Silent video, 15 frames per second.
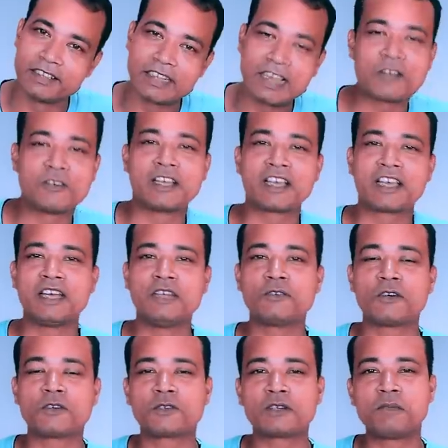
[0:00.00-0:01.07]
কেননা এখানে এই
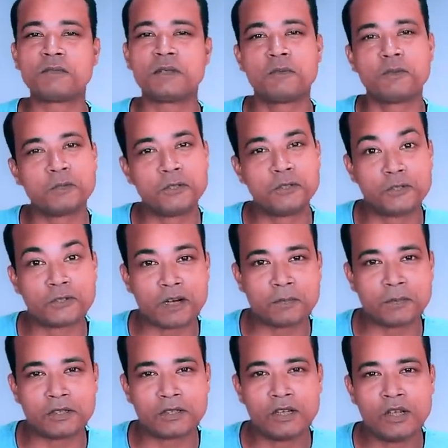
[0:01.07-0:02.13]
ফটোগ্রাফি এবং
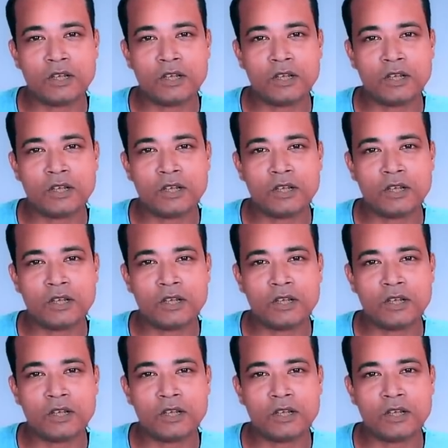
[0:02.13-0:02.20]
ভিডিওগ্রাফির